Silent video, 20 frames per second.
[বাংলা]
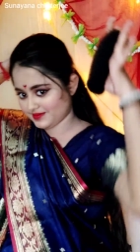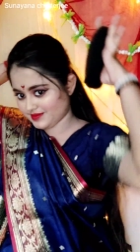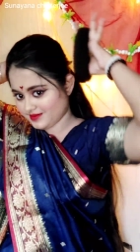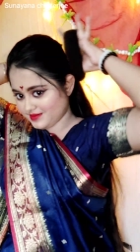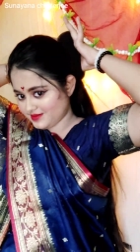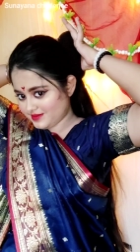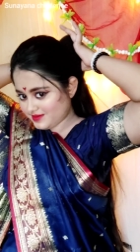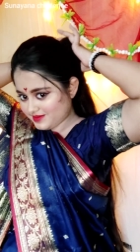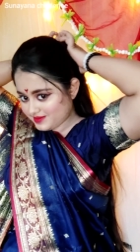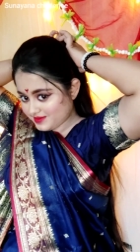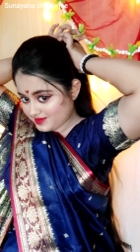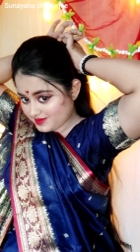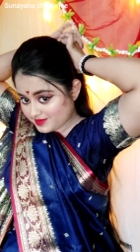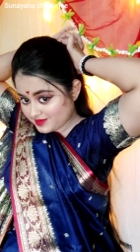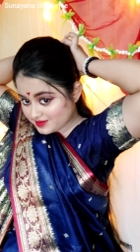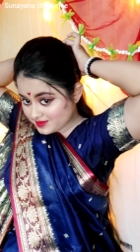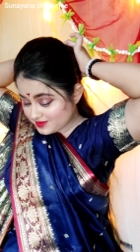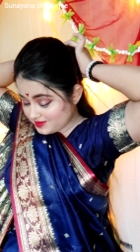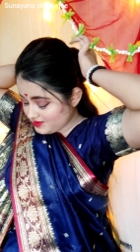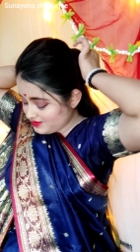এই বানটা
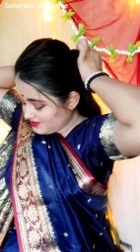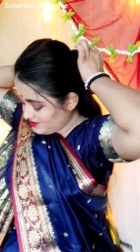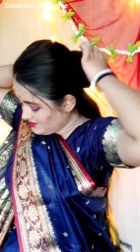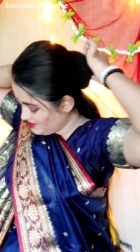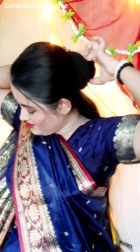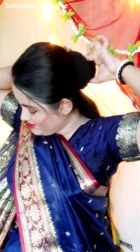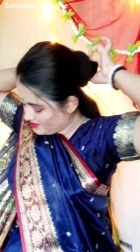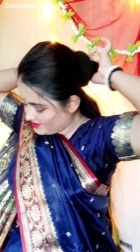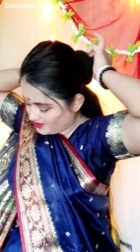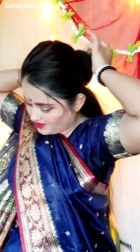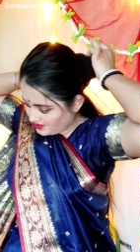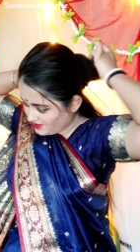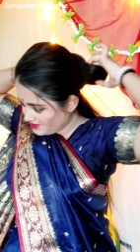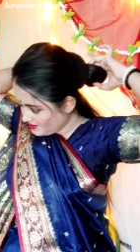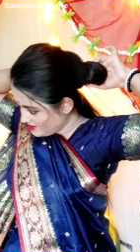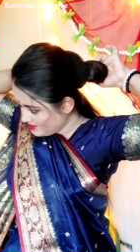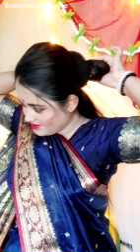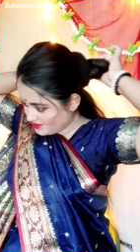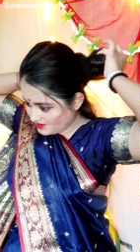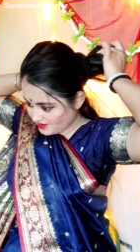তোমাদের কাছে এই
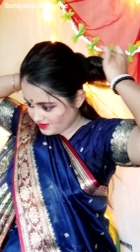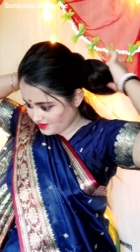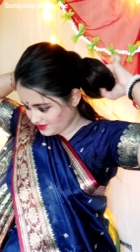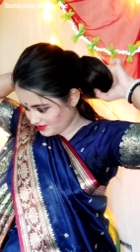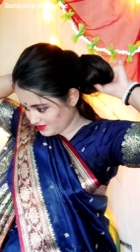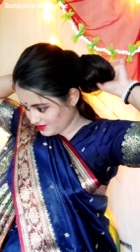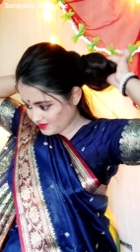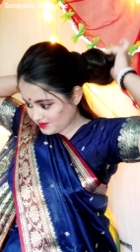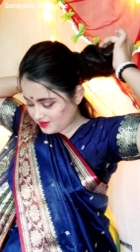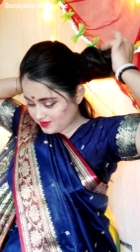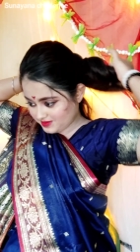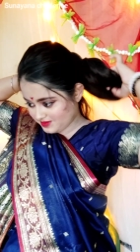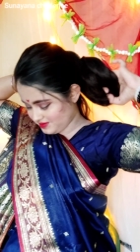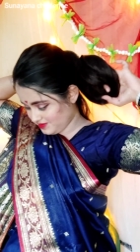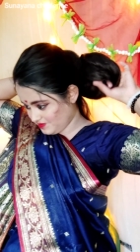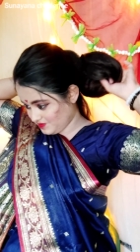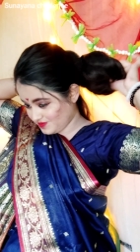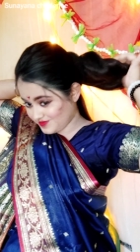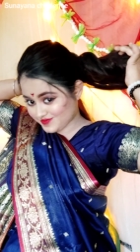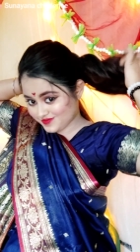বানটা যদি
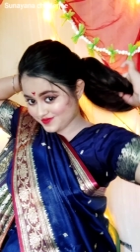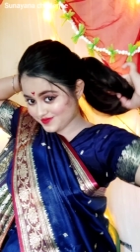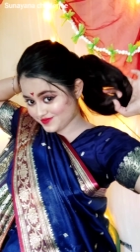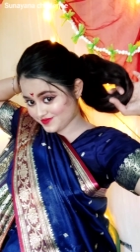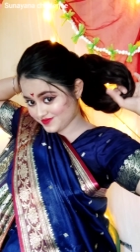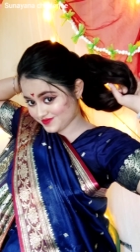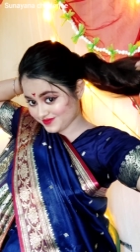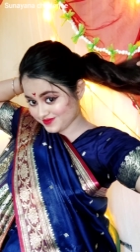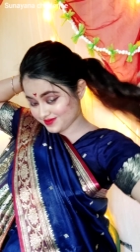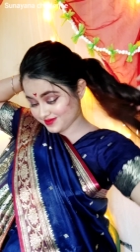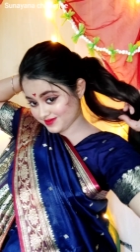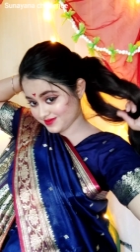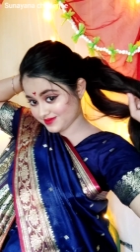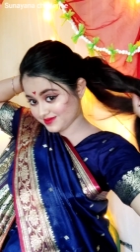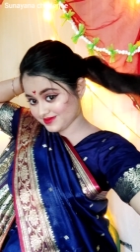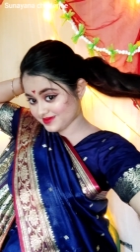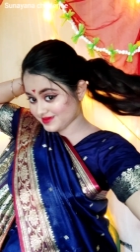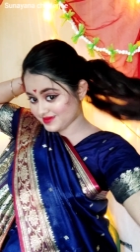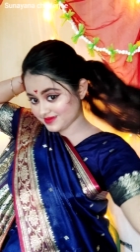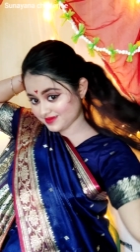থাকে তো খুব
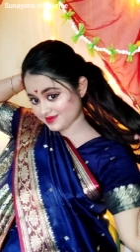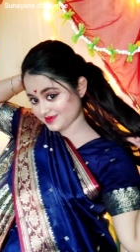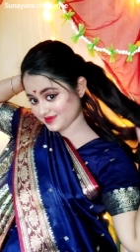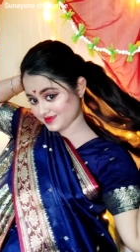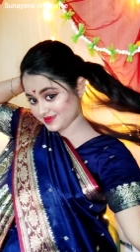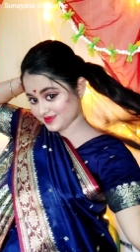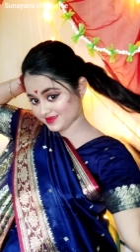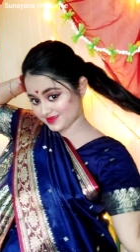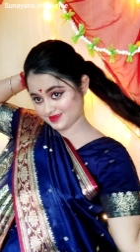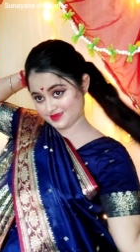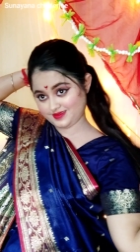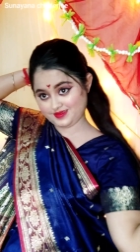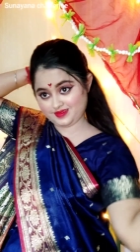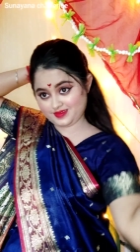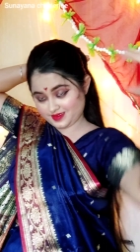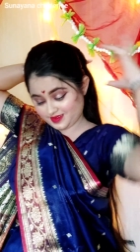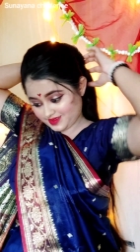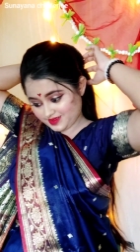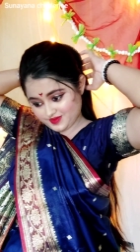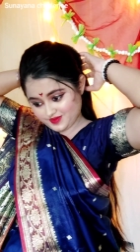খুব খুব
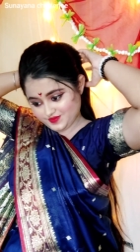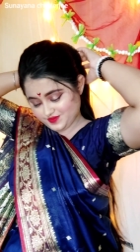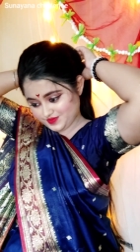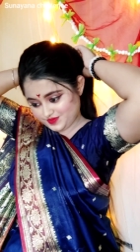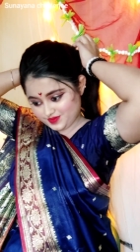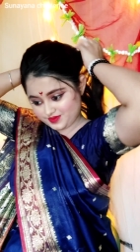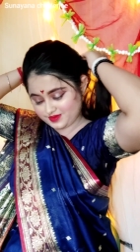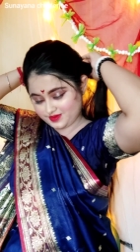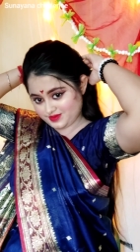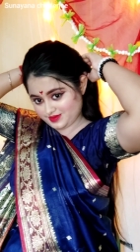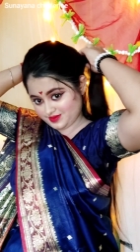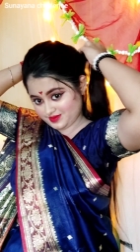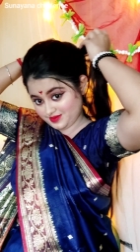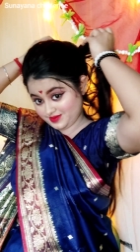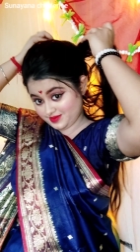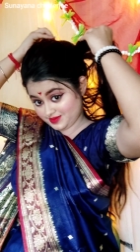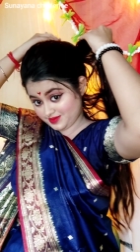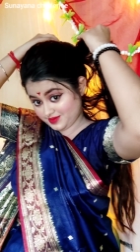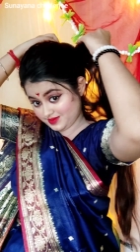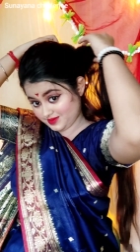ইউজফুল এই বানটা
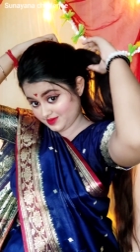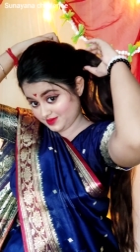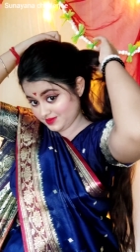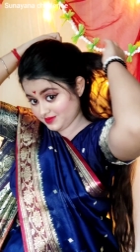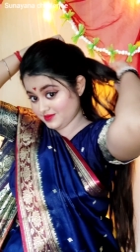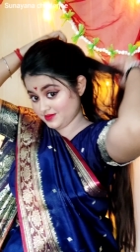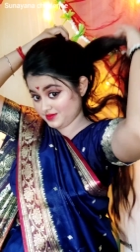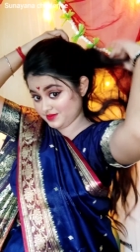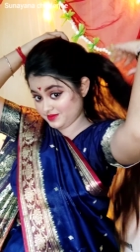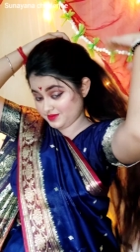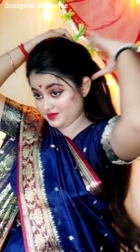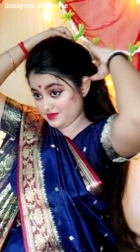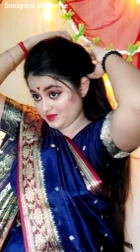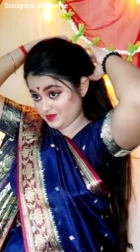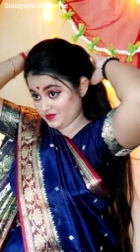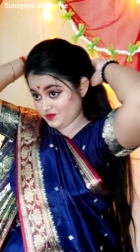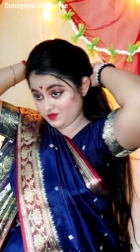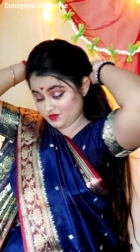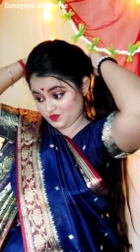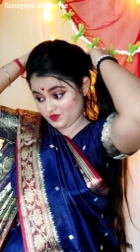তো এইভাবে
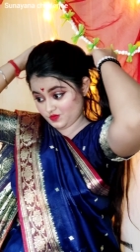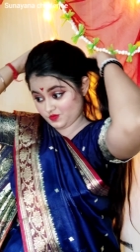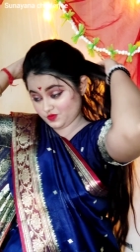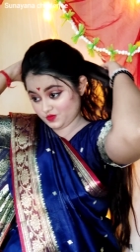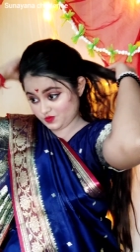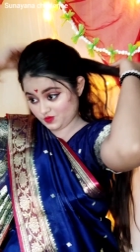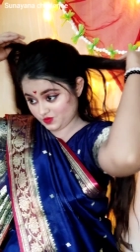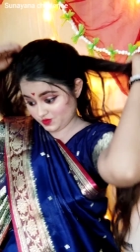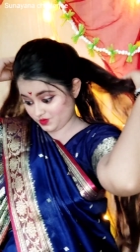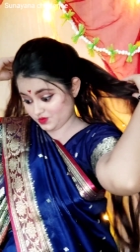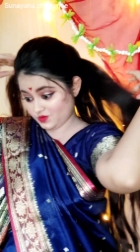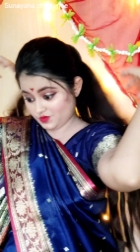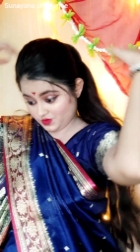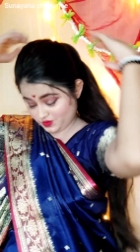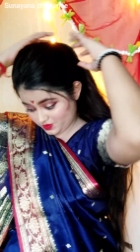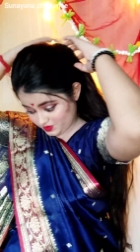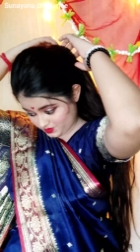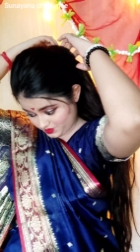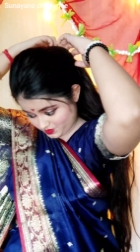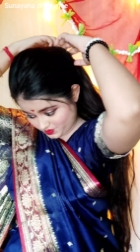বানটাকে
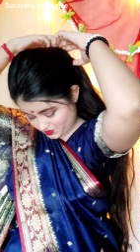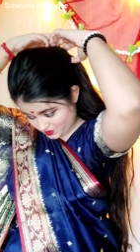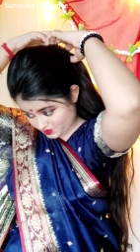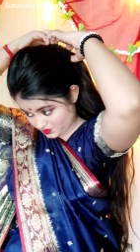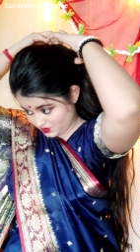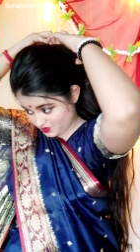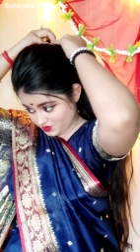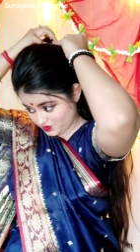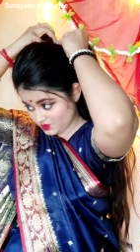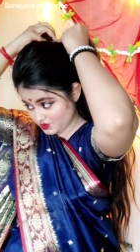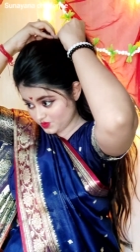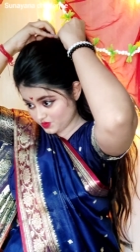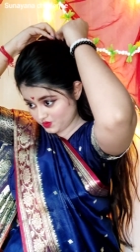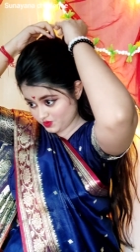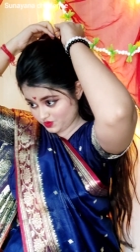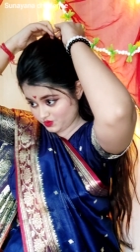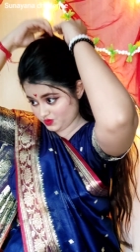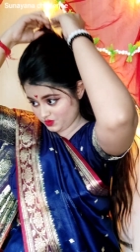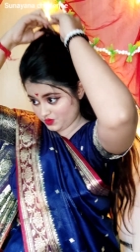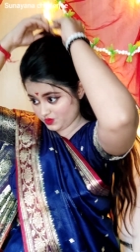লাগিয়ে নিতে হবে
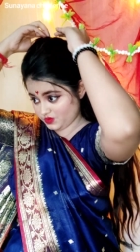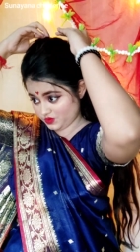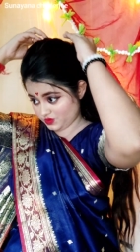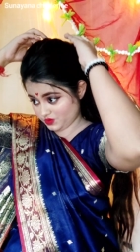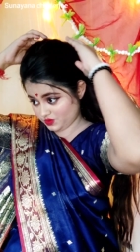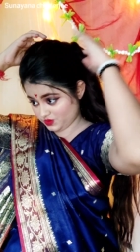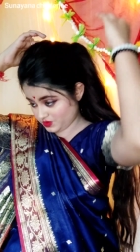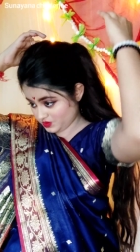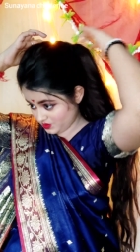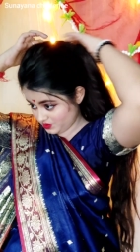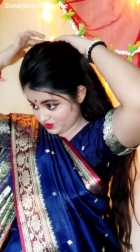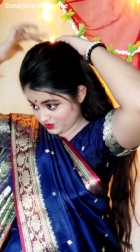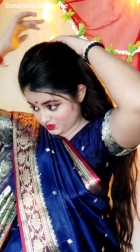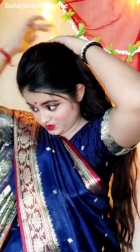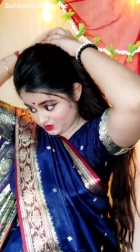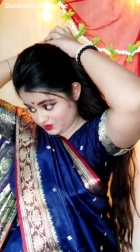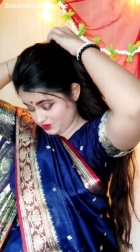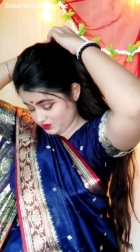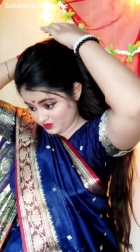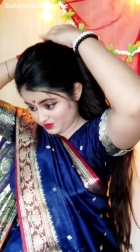দেন
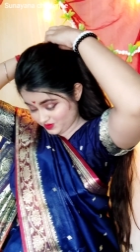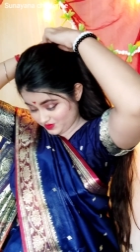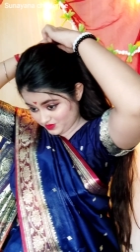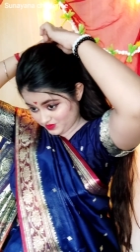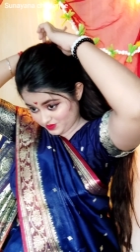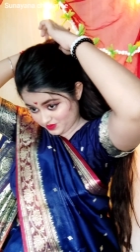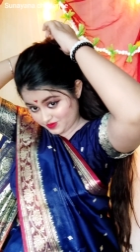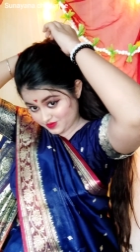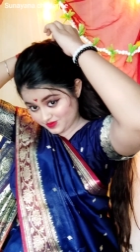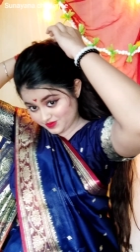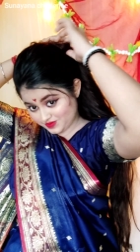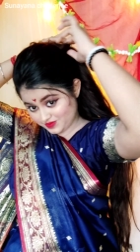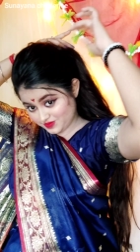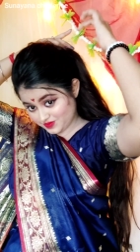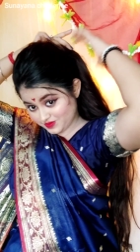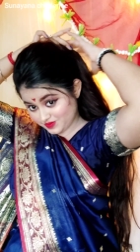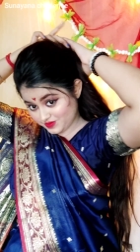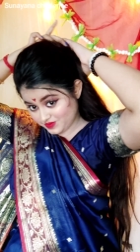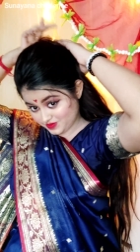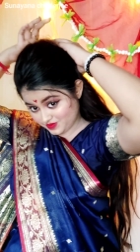দুভাগে
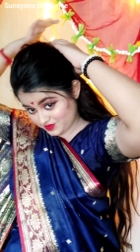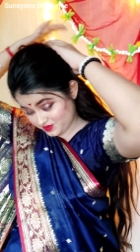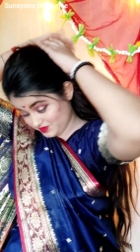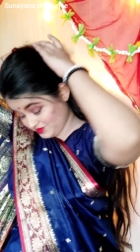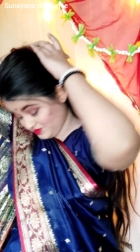সেকশন করে